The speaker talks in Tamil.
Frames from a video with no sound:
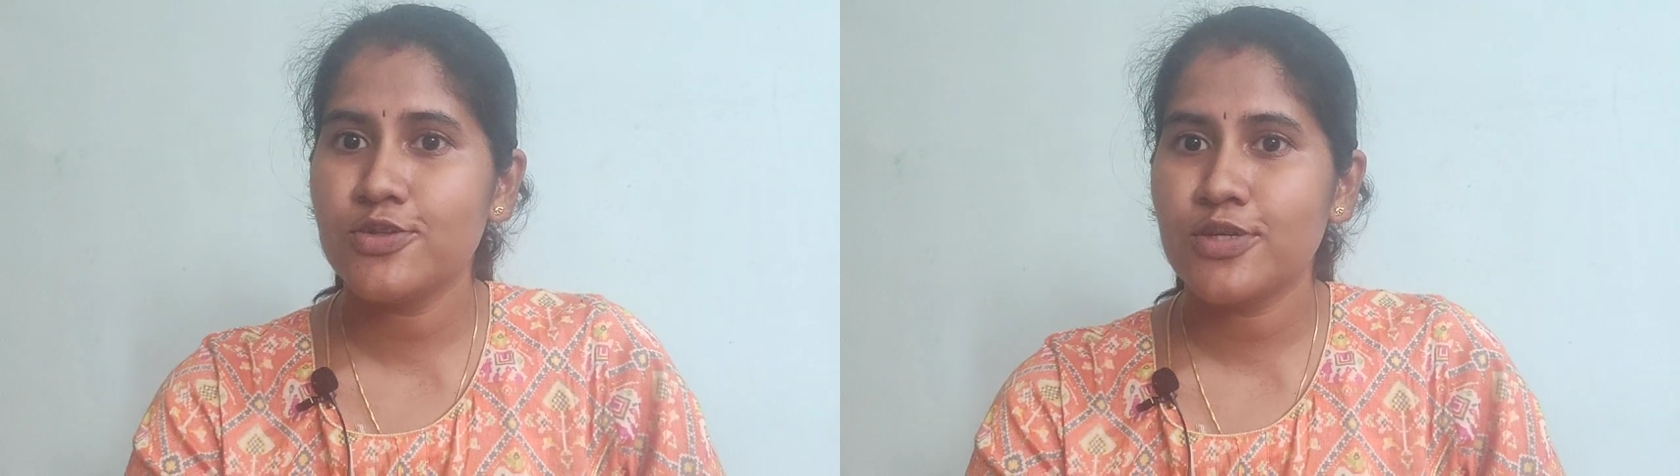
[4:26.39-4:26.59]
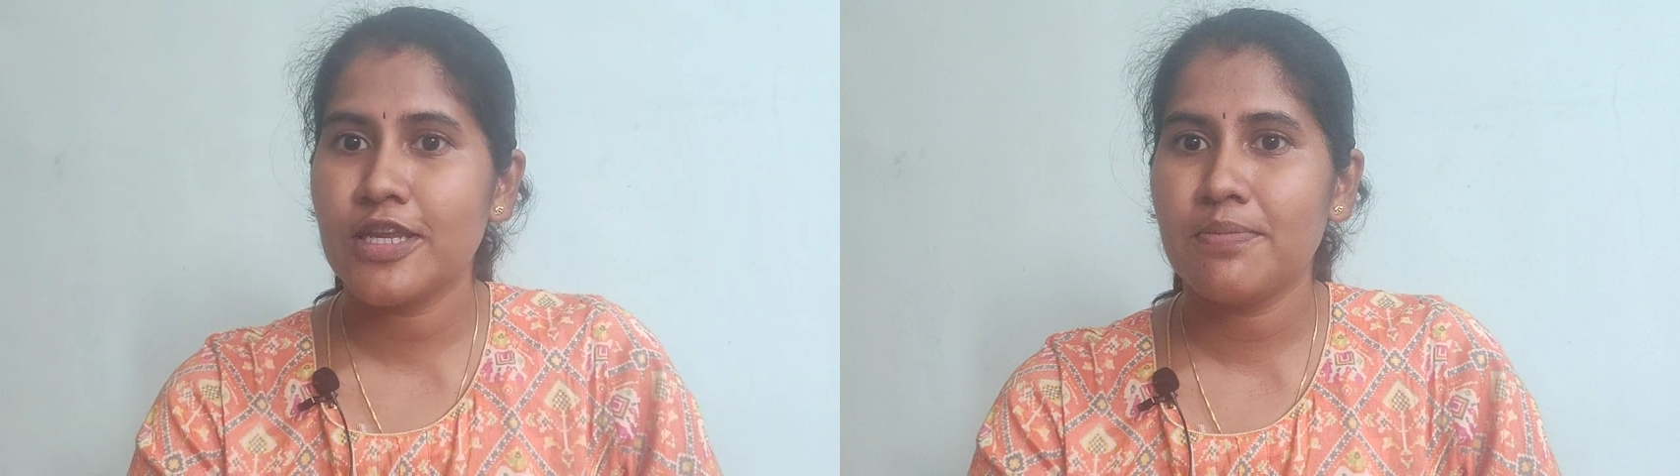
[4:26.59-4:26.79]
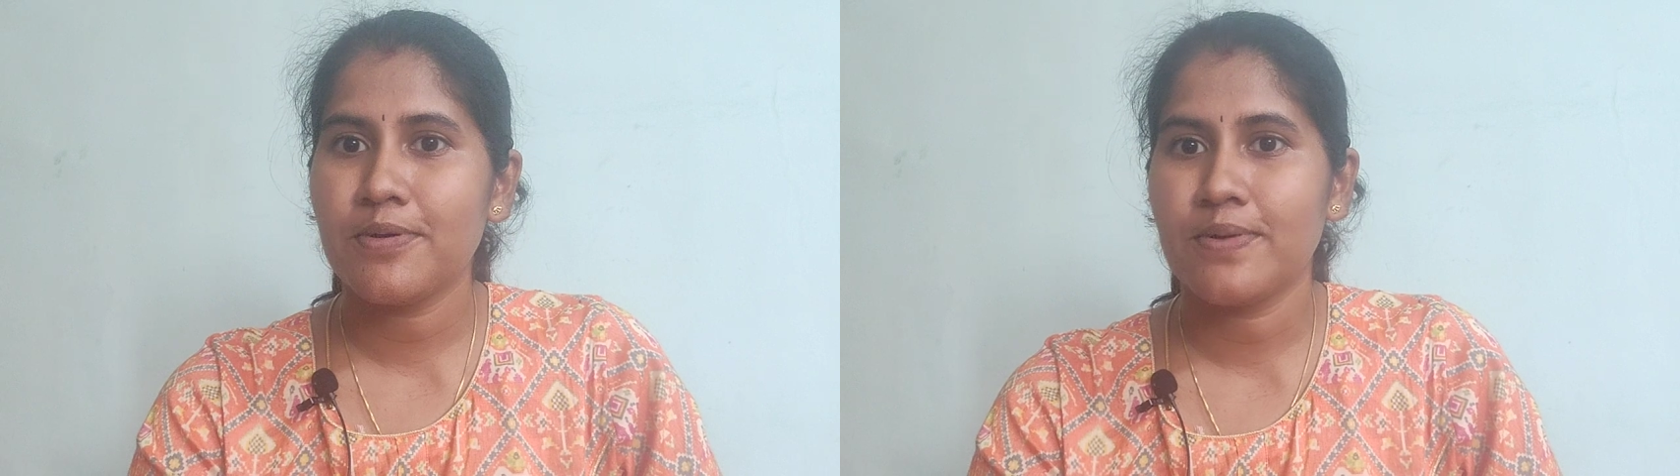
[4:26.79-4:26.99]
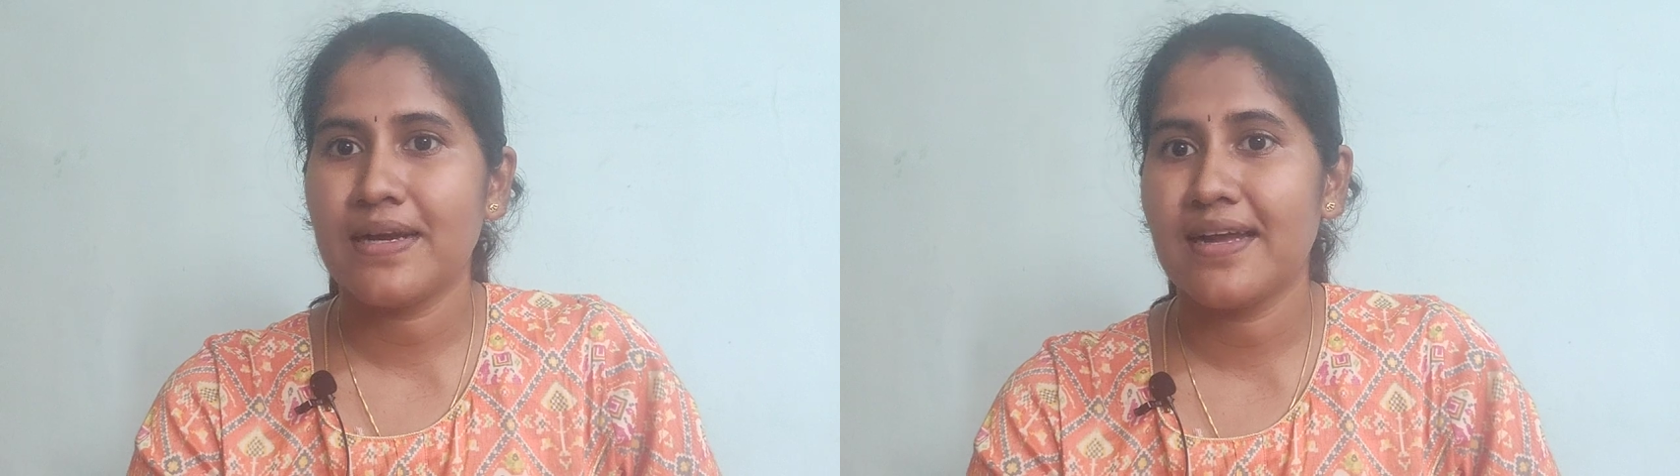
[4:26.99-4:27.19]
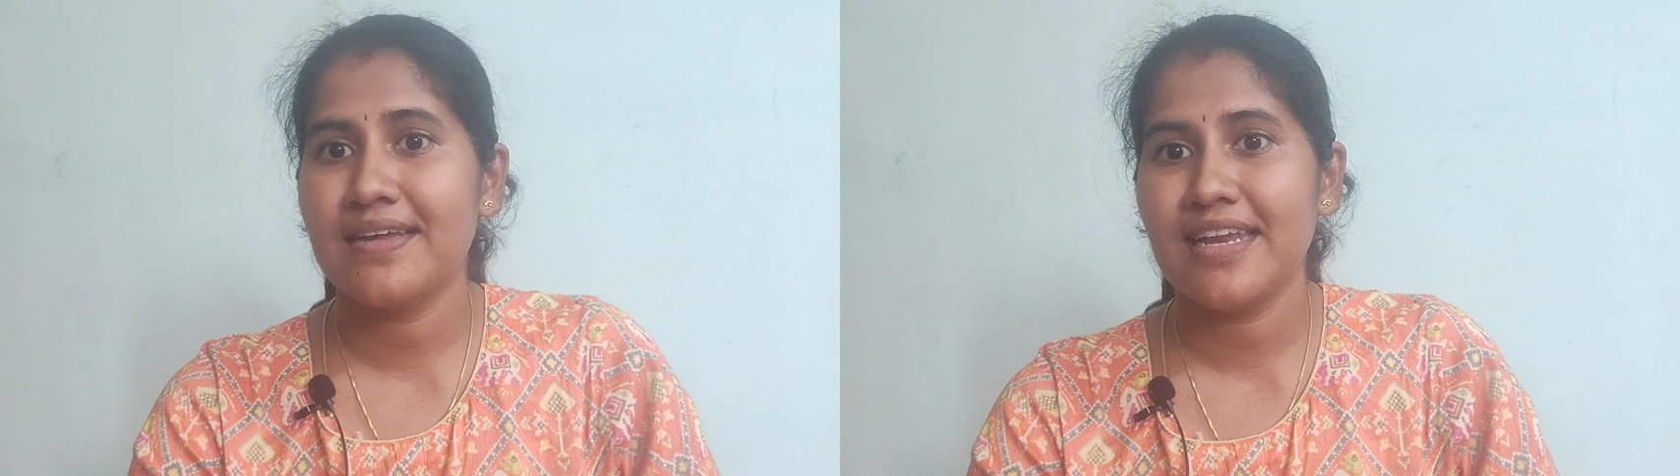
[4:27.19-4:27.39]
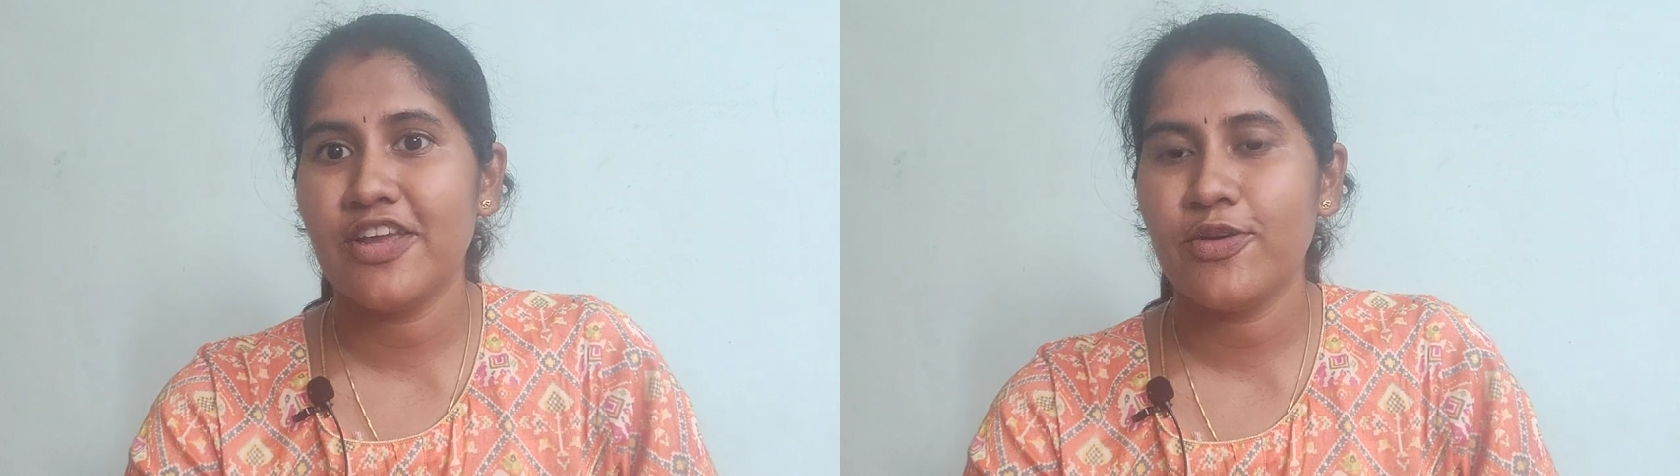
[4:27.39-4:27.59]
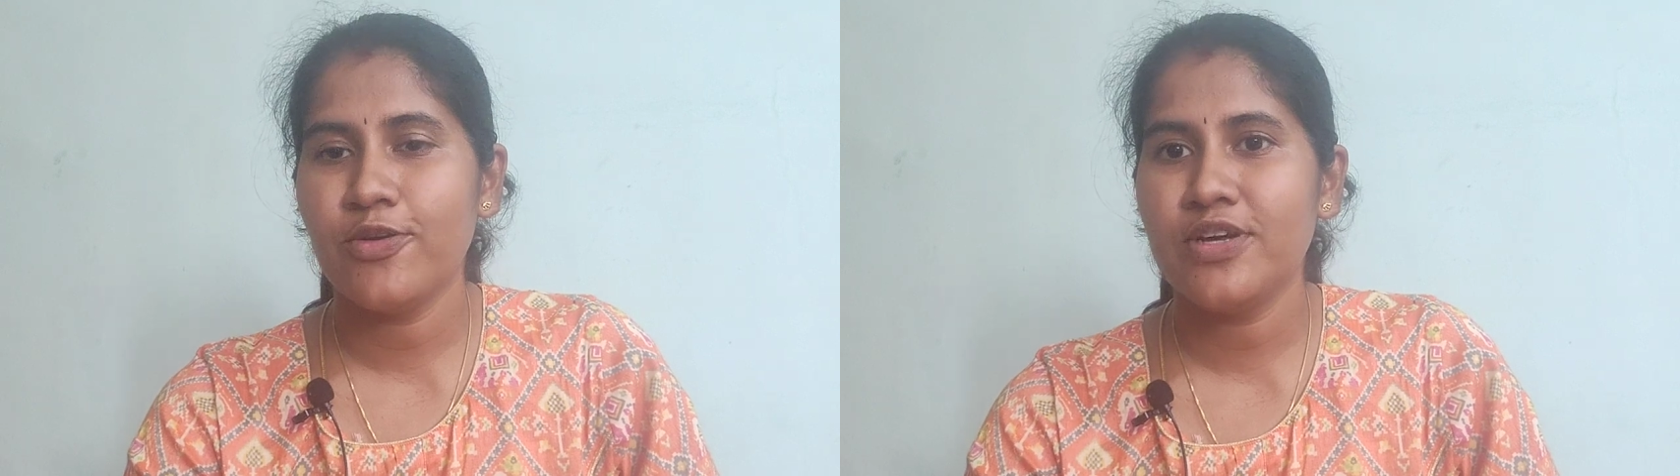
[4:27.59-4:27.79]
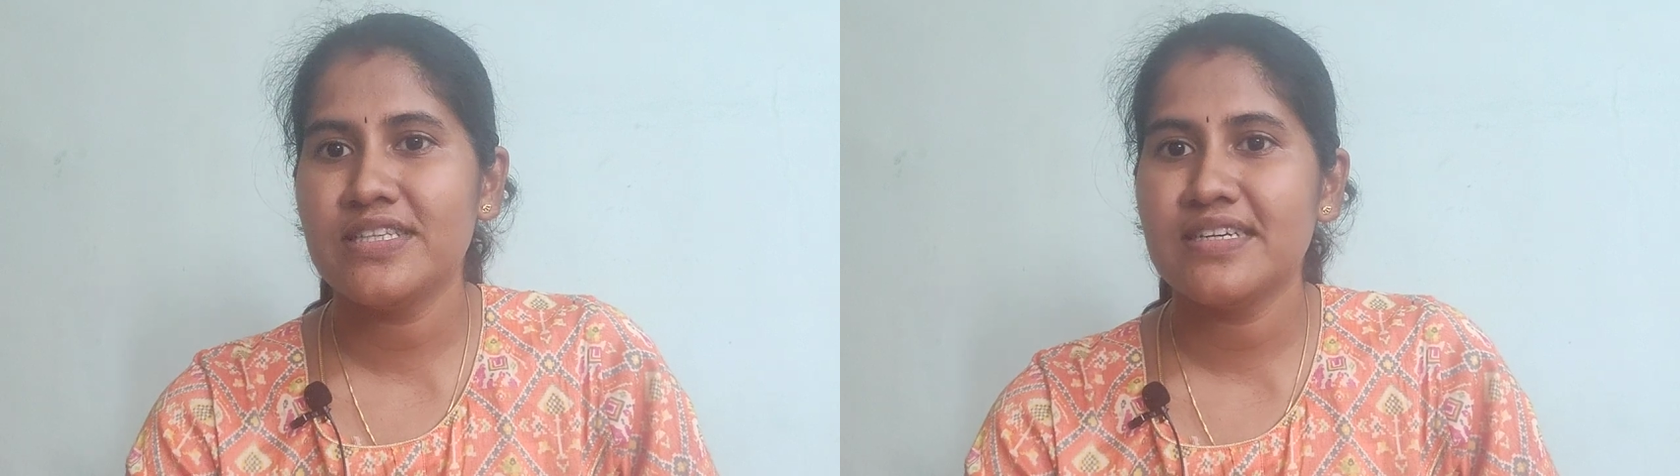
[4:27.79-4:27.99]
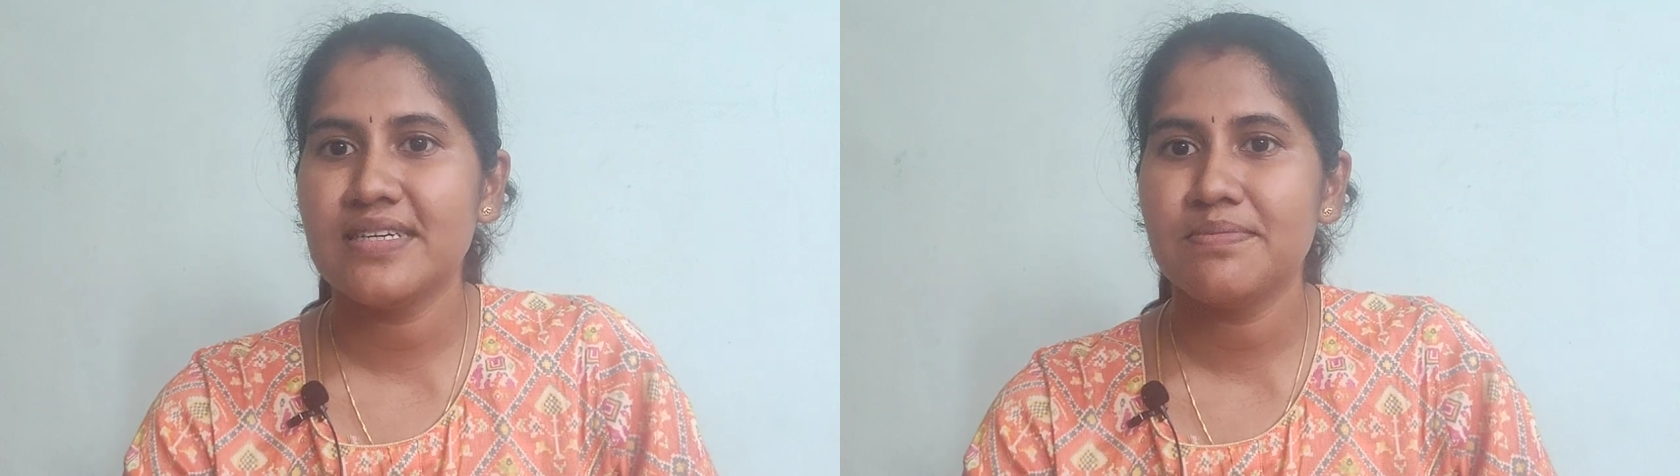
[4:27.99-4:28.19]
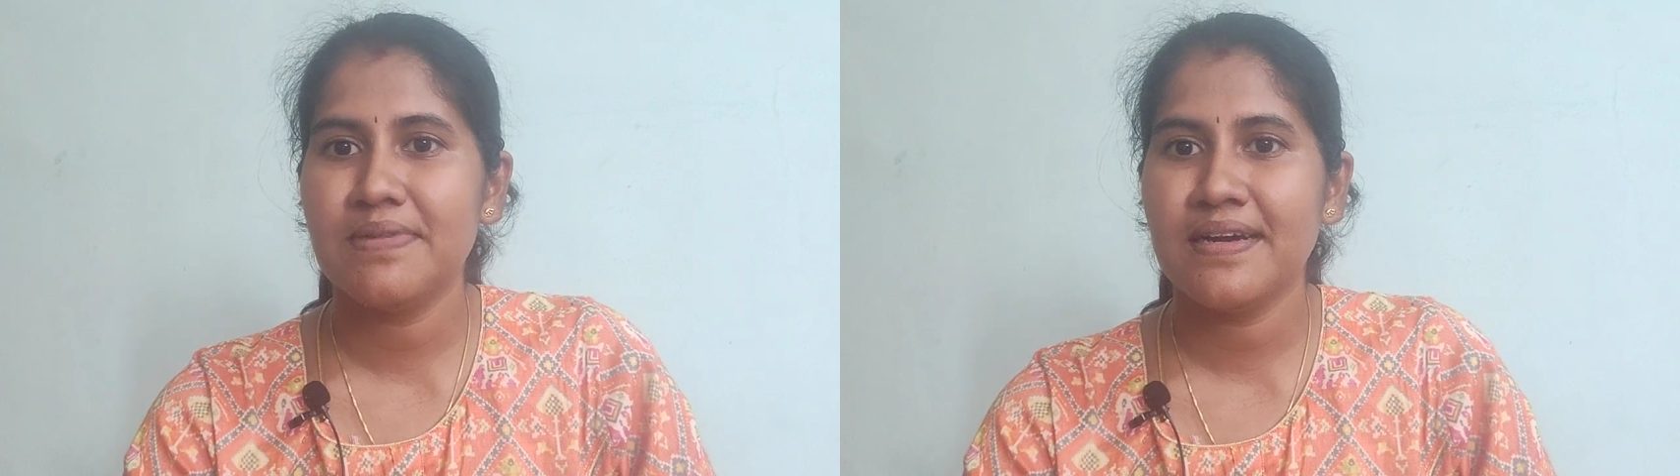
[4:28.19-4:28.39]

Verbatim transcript: தான் தூக்கிட்டு போவாங்க லைக் யூனோ அந்த